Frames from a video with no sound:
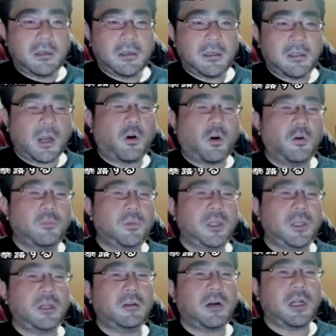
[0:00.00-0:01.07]
で、
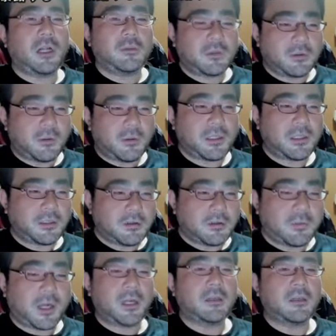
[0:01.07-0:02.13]
コンビニとかにも泊ま泊
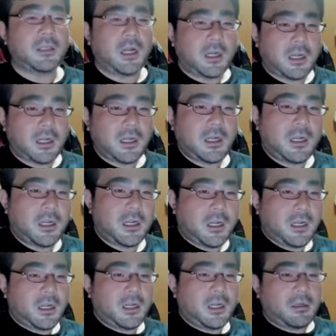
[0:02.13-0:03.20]
まれるじゃん。
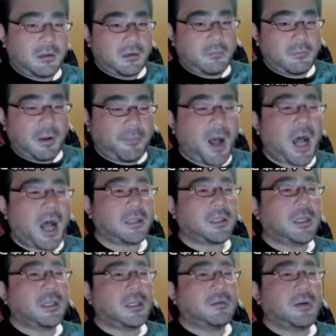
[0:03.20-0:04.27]
うん、まあ、
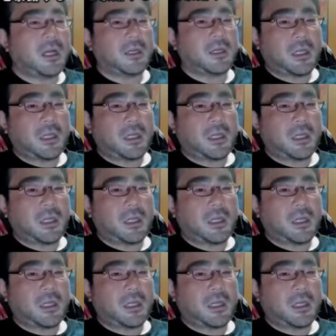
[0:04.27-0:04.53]
パーキングもあるけ